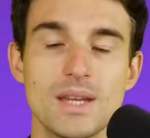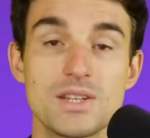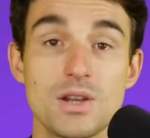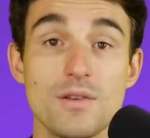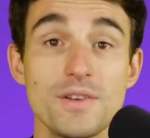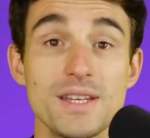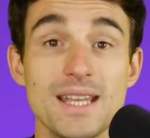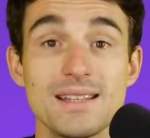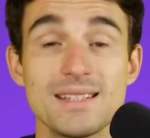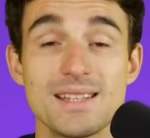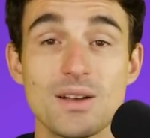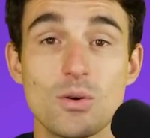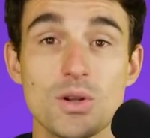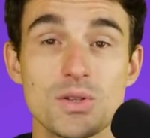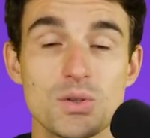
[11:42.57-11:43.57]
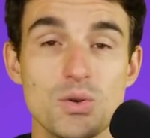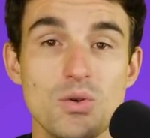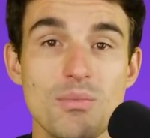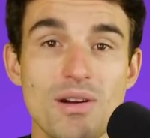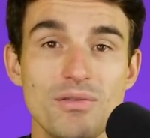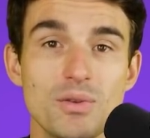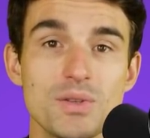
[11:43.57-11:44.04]
Ich hoffe, dir hat dieser kurze
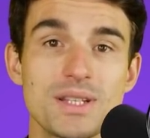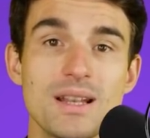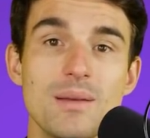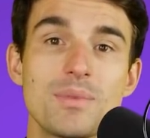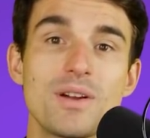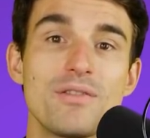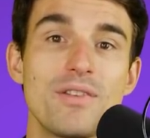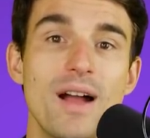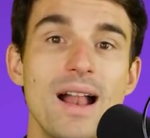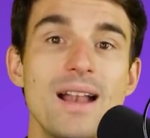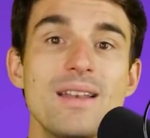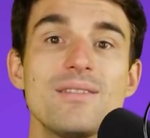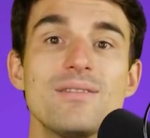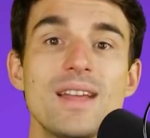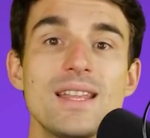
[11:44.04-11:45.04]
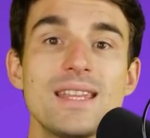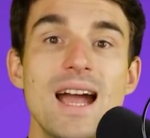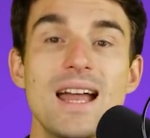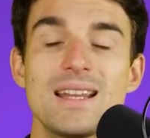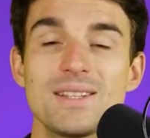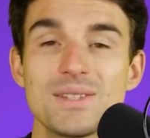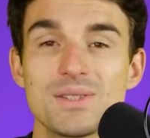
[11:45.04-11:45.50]
Überflussclip gefallen. Wenn
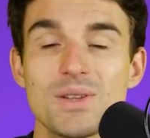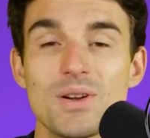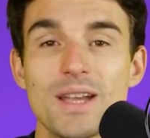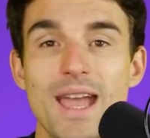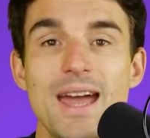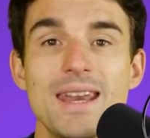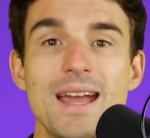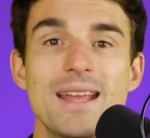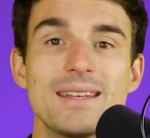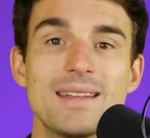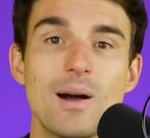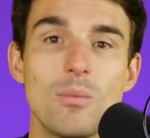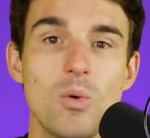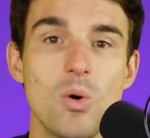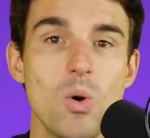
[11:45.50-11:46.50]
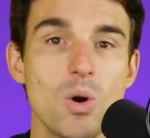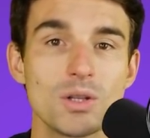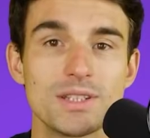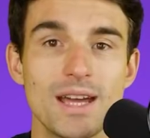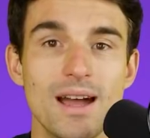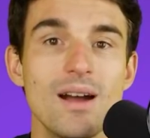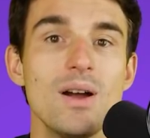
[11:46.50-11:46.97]
ja, lass uns doch gerne einen Daumen hoch
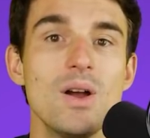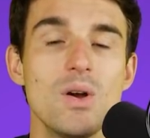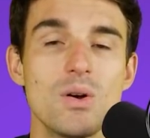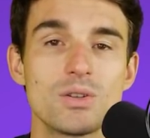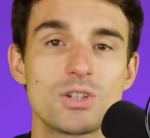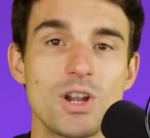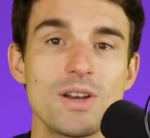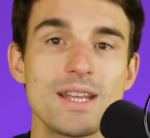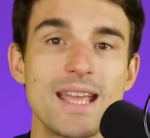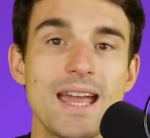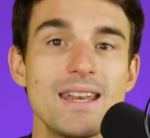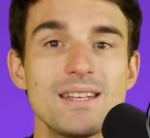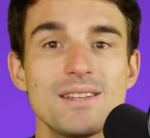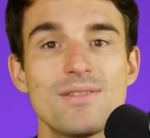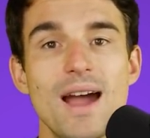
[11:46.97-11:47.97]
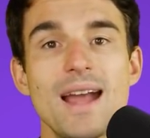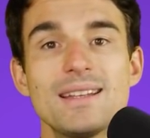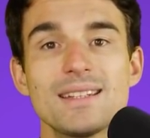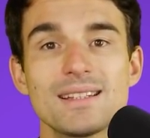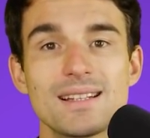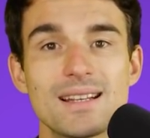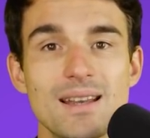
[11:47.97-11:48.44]
da und schau dir gerne die
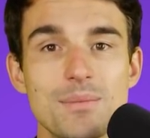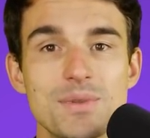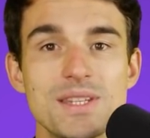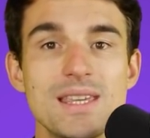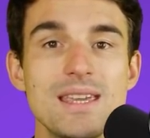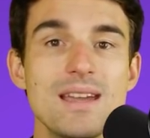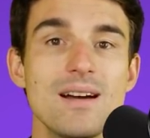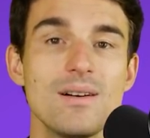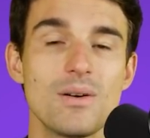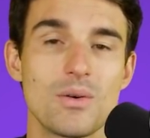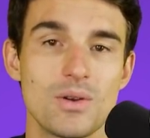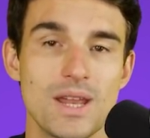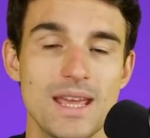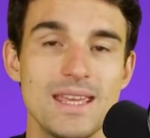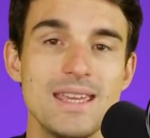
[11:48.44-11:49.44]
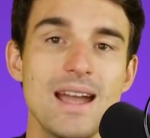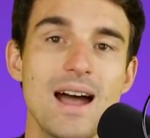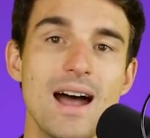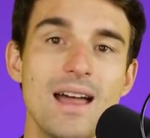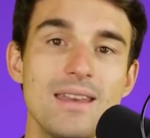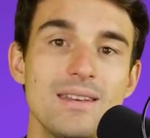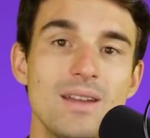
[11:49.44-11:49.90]
weiteren Clips hier oder
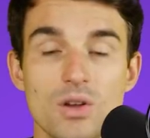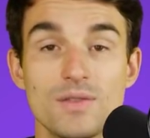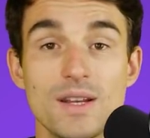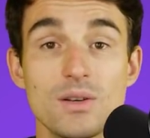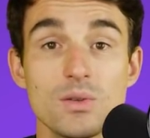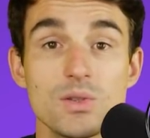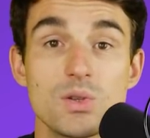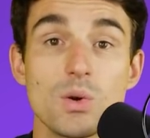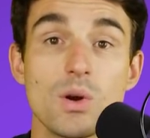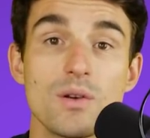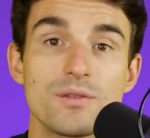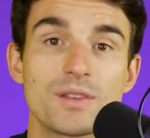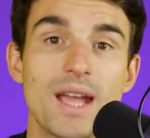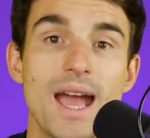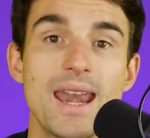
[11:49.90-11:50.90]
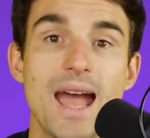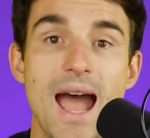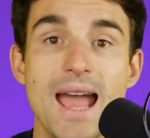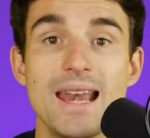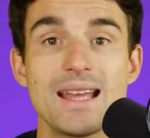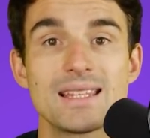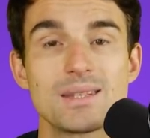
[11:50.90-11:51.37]
hier an. Und wenn du in Zukunft keine
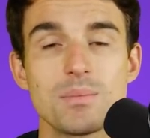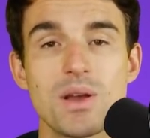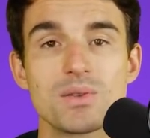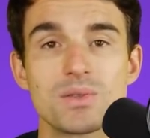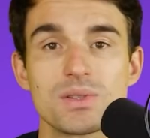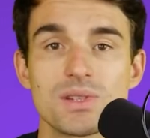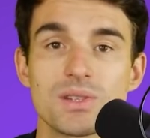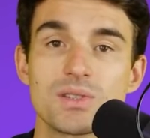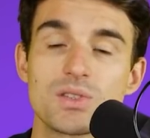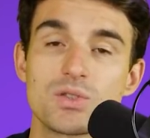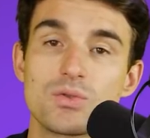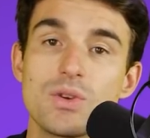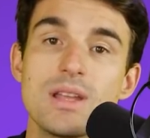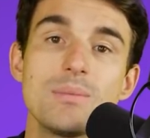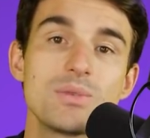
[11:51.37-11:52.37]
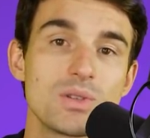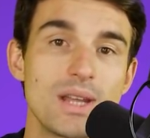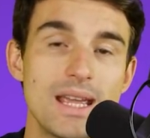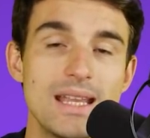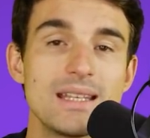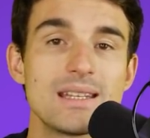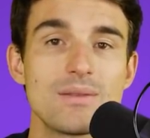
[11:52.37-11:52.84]
Highlights mehr aus unseren Streams
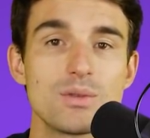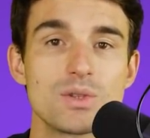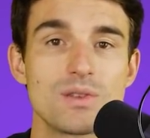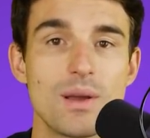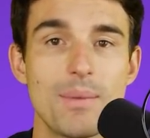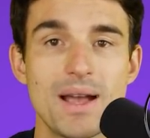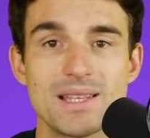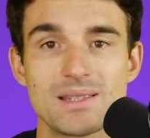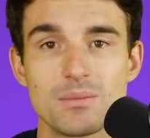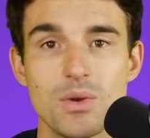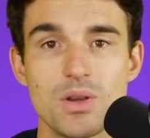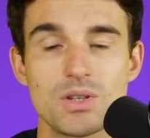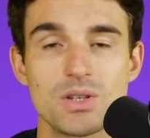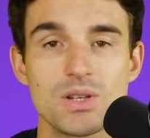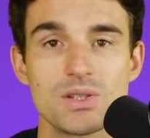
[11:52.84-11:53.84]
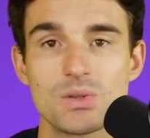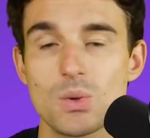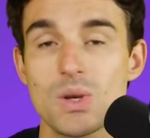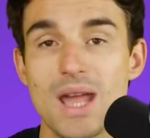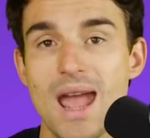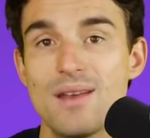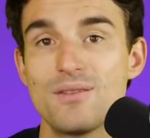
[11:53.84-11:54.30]
oder Interviews verpassen möchtest
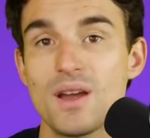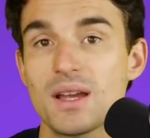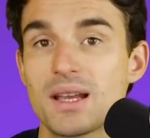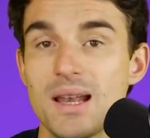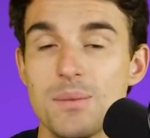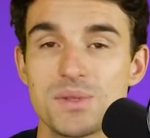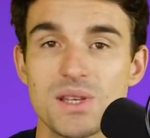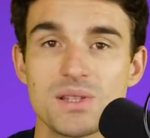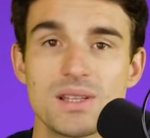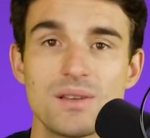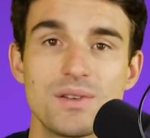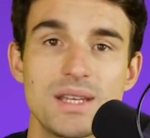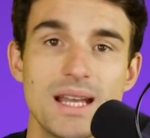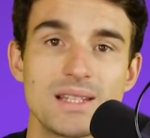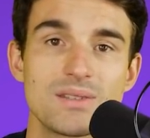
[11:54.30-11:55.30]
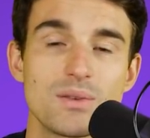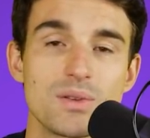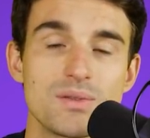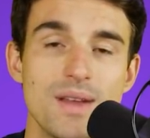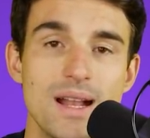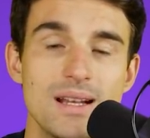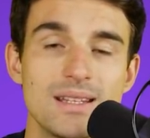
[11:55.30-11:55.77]
oder einfach Clips aus der
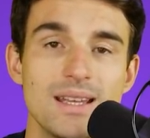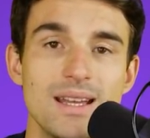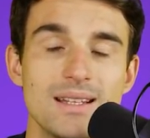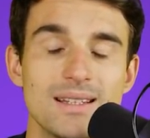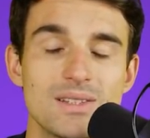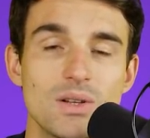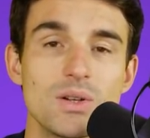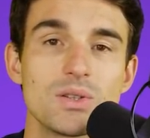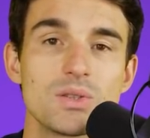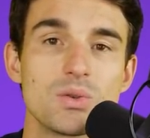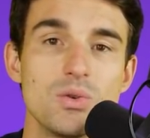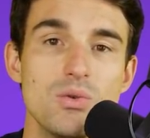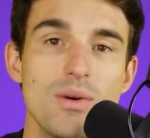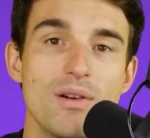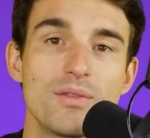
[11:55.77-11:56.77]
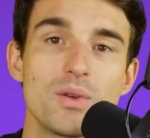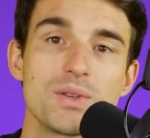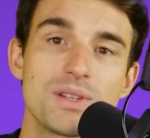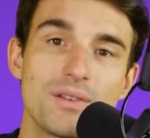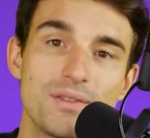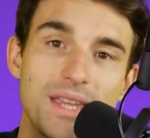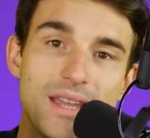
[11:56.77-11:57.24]
Finanzflusswelt, dann solltest du
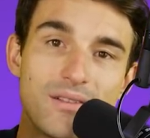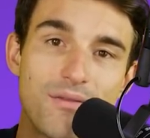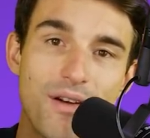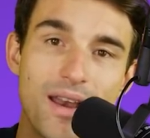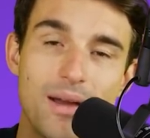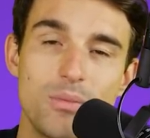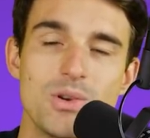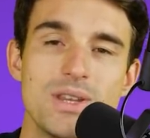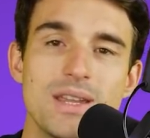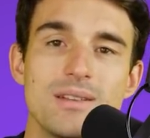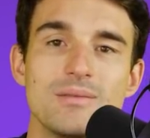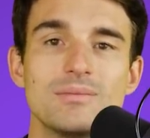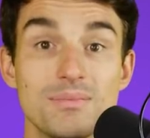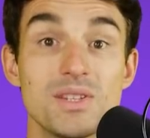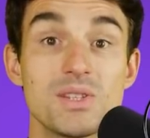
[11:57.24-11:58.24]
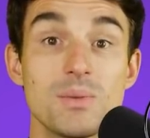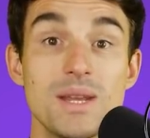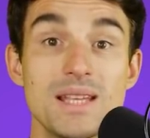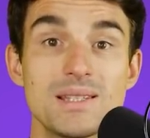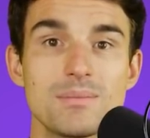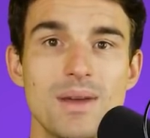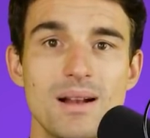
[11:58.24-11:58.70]
Überfluss auf jeden Fall abonnieren. Bis zum
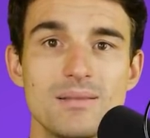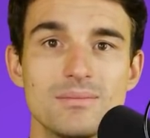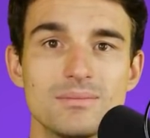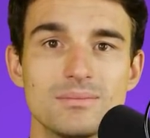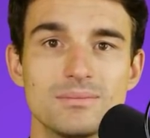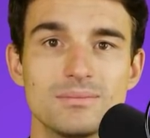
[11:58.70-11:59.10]
nächsten Mal.